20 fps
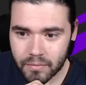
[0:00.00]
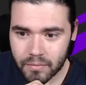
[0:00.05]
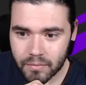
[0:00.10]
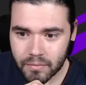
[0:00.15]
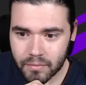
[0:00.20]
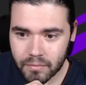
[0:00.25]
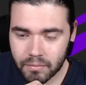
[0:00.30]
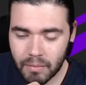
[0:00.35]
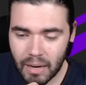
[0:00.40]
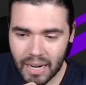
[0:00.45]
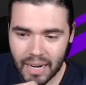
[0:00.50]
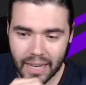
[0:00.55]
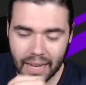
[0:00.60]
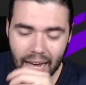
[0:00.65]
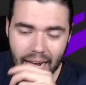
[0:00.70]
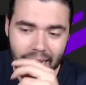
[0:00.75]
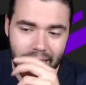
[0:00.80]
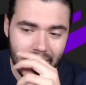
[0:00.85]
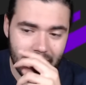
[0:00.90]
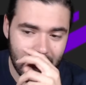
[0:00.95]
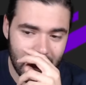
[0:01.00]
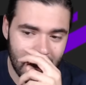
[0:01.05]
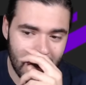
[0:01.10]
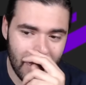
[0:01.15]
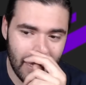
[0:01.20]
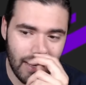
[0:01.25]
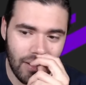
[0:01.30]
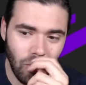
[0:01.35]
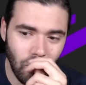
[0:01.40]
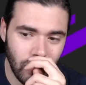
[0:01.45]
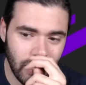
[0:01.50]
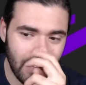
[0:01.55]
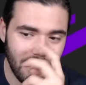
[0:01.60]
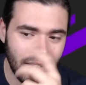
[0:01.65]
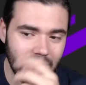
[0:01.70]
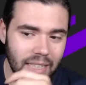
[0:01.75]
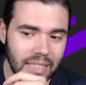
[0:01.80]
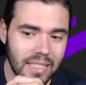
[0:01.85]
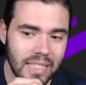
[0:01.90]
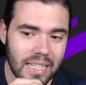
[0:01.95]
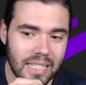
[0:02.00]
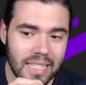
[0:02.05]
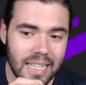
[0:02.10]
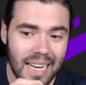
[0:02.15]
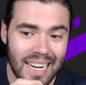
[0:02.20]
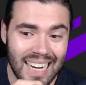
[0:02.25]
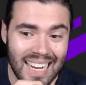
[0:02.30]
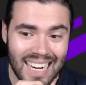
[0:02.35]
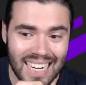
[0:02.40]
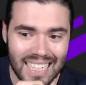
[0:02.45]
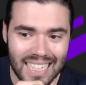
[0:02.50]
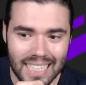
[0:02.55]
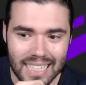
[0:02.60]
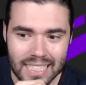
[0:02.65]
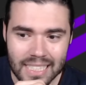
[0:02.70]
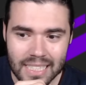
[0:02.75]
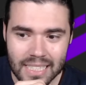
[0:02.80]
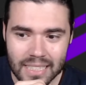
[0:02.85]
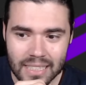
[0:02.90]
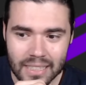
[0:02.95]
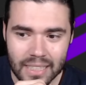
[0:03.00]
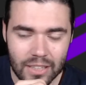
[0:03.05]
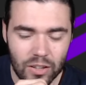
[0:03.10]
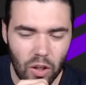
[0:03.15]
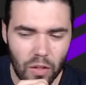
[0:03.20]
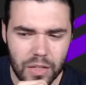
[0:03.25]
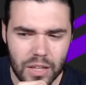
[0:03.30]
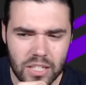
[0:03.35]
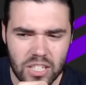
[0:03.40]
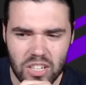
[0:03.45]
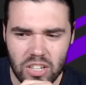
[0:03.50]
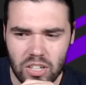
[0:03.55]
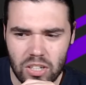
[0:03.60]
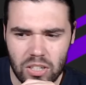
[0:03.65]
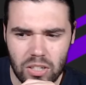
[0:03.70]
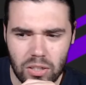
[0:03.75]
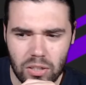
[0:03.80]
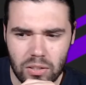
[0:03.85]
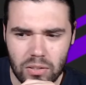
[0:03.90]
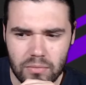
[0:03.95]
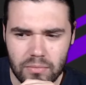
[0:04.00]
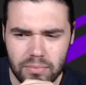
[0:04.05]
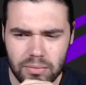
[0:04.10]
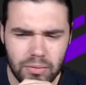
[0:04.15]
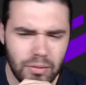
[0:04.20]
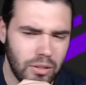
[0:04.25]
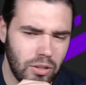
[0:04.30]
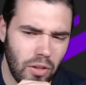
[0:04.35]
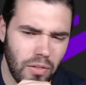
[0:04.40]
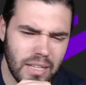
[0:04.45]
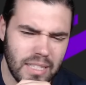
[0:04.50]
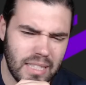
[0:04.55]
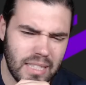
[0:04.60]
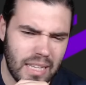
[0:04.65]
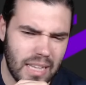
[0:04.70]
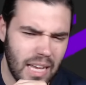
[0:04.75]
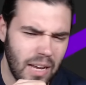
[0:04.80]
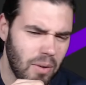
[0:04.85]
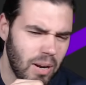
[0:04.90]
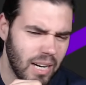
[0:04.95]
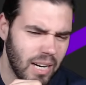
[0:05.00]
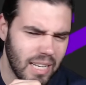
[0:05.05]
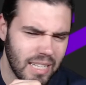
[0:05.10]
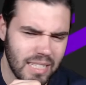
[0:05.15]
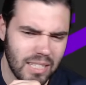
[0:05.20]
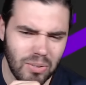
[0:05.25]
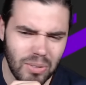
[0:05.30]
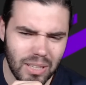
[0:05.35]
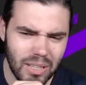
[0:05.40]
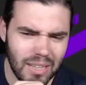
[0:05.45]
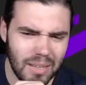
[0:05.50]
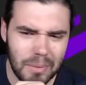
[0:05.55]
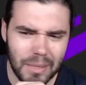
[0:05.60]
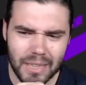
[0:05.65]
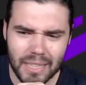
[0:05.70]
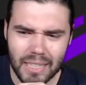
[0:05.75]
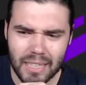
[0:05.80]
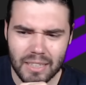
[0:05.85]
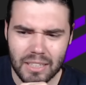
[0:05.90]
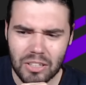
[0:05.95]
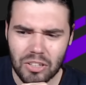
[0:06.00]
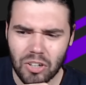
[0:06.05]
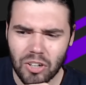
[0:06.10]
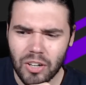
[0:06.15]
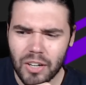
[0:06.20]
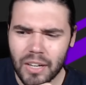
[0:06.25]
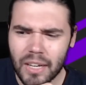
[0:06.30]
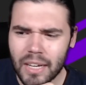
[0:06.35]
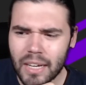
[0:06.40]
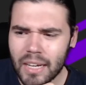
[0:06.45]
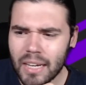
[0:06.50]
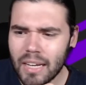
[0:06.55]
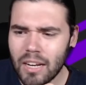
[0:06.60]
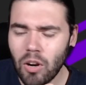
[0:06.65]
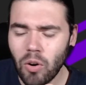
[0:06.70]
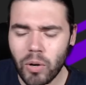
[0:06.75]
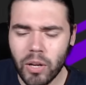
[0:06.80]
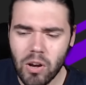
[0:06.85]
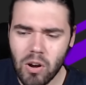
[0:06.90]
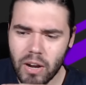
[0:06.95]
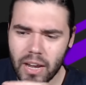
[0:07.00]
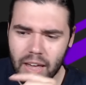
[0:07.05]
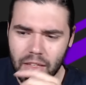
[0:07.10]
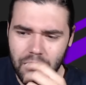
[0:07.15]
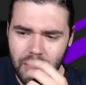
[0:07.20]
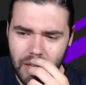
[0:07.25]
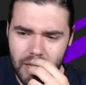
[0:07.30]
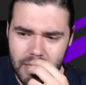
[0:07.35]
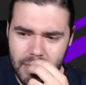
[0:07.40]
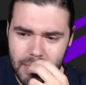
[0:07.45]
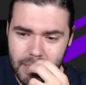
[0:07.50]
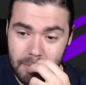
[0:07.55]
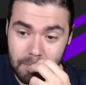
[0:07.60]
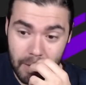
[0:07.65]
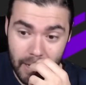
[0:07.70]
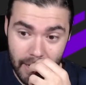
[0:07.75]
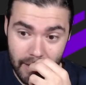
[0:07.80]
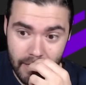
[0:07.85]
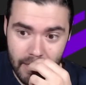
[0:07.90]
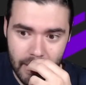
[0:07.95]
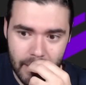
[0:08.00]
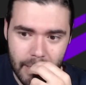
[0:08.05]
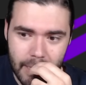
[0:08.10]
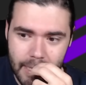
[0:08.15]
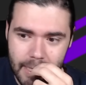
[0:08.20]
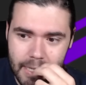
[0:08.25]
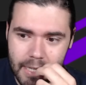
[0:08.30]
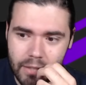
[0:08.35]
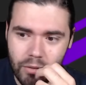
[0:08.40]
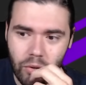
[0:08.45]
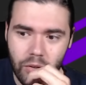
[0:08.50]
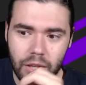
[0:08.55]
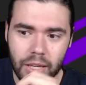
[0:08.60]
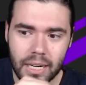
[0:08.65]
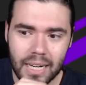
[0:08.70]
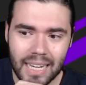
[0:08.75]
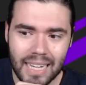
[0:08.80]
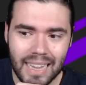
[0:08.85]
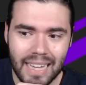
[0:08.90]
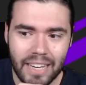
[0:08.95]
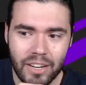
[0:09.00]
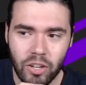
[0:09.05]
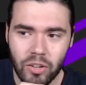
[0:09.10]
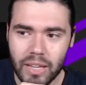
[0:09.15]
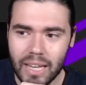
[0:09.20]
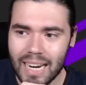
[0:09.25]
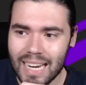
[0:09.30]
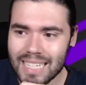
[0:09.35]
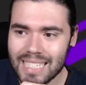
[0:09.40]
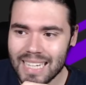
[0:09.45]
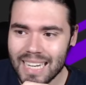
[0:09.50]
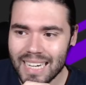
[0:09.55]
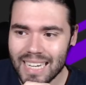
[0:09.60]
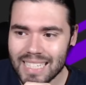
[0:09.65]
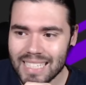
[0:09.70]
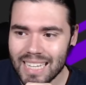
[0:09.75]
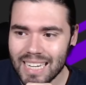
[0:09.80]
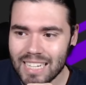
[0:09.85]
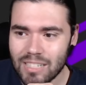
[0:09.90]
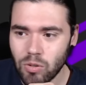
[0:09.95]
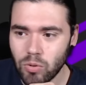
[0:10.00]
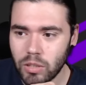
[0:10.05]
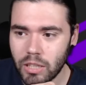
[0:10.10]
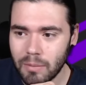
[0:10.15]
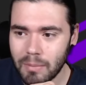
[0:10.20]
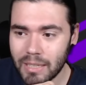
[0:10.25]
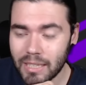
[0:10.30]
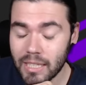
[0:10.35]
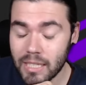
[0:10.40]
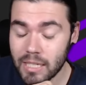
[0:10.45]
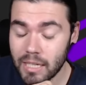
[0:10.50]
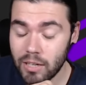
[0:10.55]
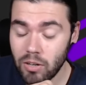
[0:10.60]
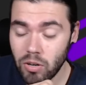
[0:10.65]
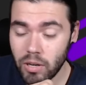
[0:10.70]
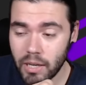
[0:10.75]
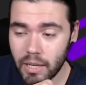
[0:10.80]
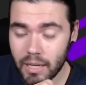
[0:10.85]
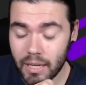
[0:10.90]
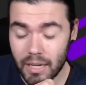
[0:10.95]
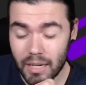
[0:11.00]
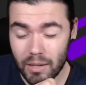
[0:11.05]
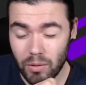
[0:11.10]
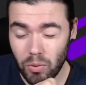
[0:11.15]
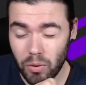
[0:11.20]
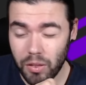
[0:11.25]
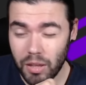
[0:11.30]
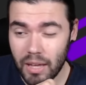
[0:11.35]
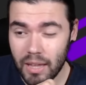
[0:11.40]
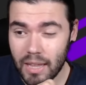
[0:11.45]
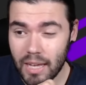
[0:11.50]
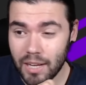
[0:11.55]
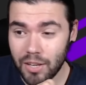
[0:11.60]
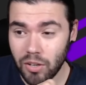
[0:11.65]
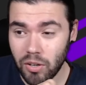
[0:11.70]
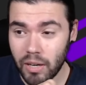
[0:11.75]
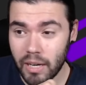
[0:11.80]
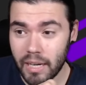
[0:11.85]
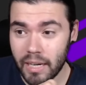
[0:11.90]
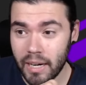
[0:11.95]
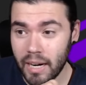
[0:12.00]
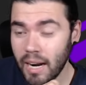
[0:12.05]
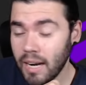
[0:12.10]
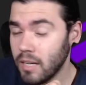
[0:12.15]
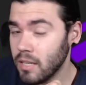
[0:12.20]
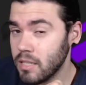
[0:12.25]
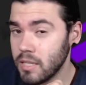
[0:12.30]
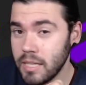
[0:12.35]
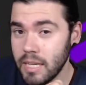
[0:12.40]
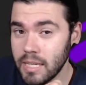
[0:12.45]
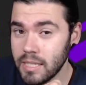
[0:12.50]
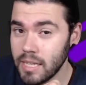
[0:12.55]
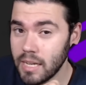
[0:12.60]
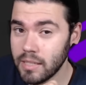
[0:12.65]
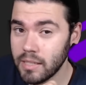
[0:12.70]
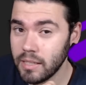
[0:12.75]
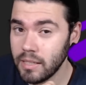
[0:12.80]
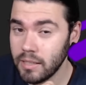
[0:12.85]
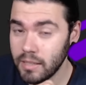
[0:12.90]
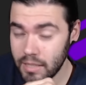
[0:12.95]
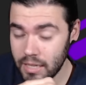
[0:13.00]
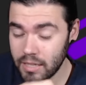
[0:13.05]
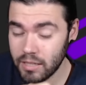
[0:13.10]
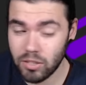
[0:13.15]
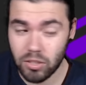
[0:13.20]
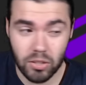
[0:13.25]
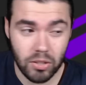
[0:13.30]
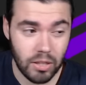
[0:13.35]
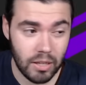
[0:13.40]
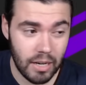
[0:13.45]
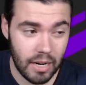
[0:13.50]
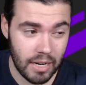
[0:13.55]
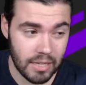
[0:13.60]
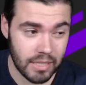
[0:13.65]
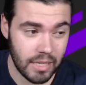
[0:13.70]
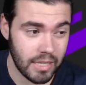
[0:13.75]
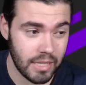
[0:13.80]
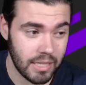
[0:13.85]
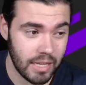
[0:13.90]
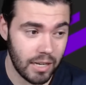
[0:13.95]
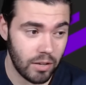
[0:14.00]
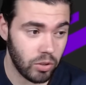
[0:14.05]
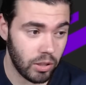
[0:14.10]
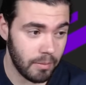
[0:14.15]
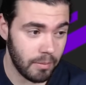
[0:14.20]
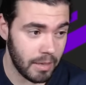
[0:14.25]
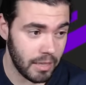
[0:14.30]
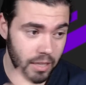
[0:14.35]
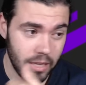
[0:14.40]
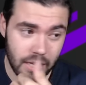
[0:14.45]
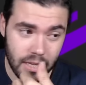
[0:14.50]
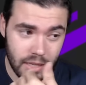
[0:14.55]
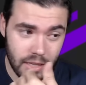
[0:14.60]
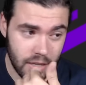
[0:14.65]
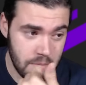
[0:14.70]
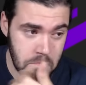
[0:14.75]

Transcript: Vale, eh, ultimates que sean áreas. Entonces no... Entonces te da igual que sea ultidependiente o no. Lo único que haces, parece, es reducir el daño de las áreas de las ultimates. Creo que reducía daño en general. Si es así, si es con las áreas de la ultimate,